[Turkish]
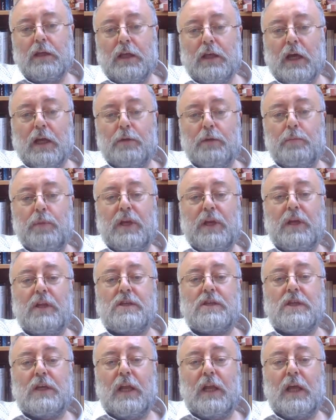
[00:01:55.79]
Yani
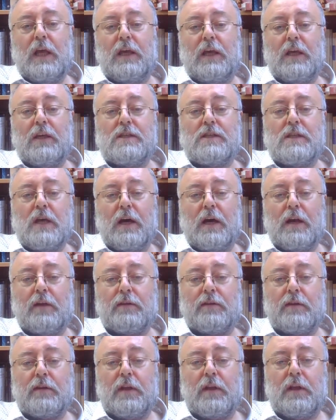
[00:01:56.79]
birinci ile ikinci
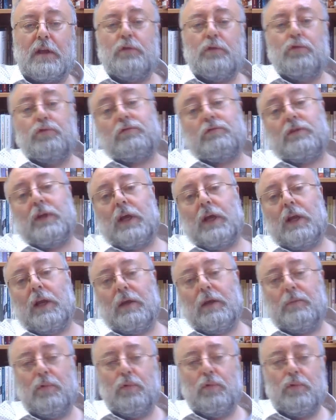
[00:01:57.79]
arasında da yüzde
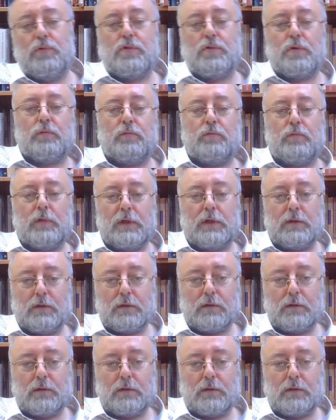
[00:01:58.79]
50'lik bir uçurum var.